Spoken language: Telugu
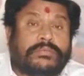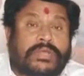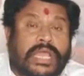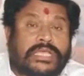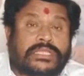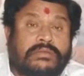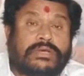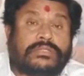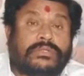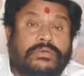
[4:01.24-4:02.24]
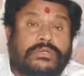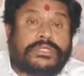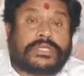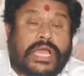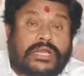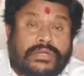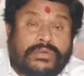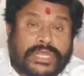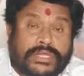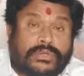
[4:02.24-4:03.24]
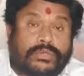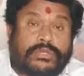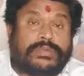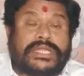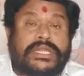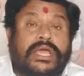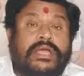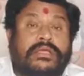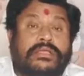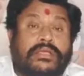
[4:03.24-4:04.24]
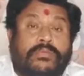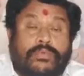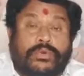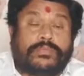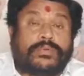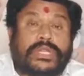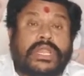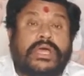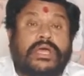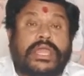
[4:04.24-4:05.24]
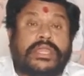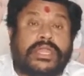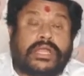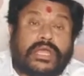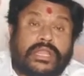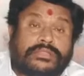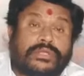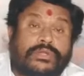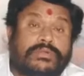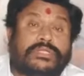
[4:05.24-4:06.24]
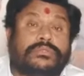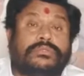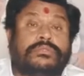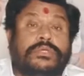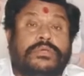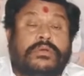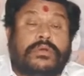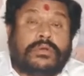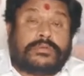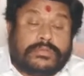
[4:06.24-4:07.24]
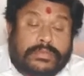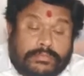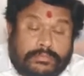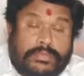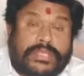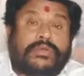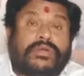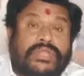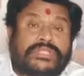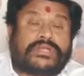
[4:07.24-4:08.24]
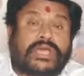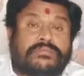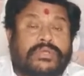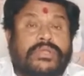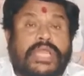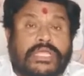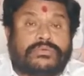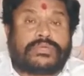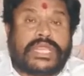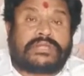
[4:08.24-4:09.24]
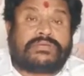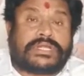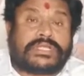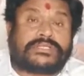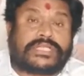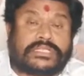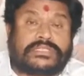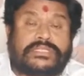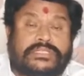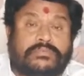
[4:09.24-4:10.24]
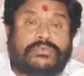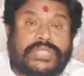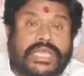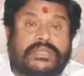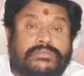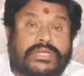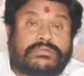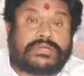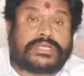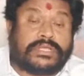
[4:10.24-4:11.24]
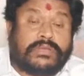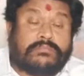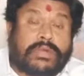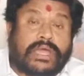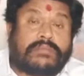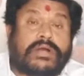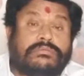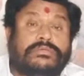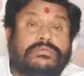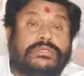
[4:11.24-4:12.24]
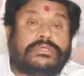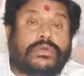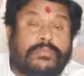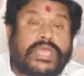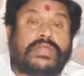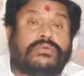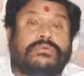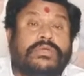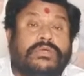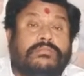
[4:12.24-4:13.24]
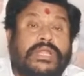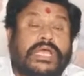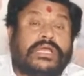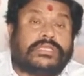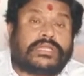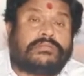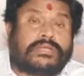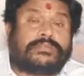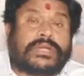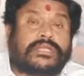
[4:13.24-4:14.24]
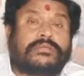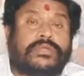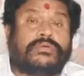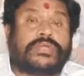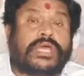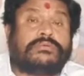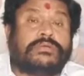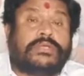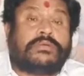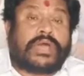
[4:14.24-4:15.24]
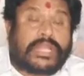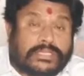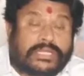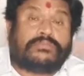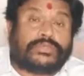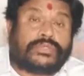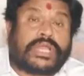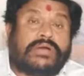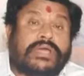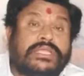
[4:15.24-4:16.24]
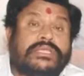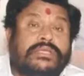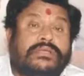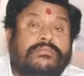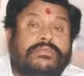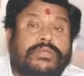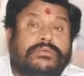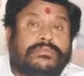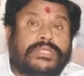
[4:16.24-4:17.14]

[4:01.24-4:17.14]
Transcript: మన హైదరాబాద్లో లాక్డౌన్ ఎన్ని రోజులు పెట్టినా మూడు పూటల అన్ని రకాల తిండ్లు పెడుతూ ఈ యొక్క వలస కార్మికులను ఆదుకునేటువంటి శక్తి దమ్ము ధైర్యం ఉన్నటువంటి బడాబాబులు కుబేర్లు మన హైదరాబాద్ పట్టణంలో ఉన్నారు వాళ్ళందరూ ముందుకు రావాలి మీరు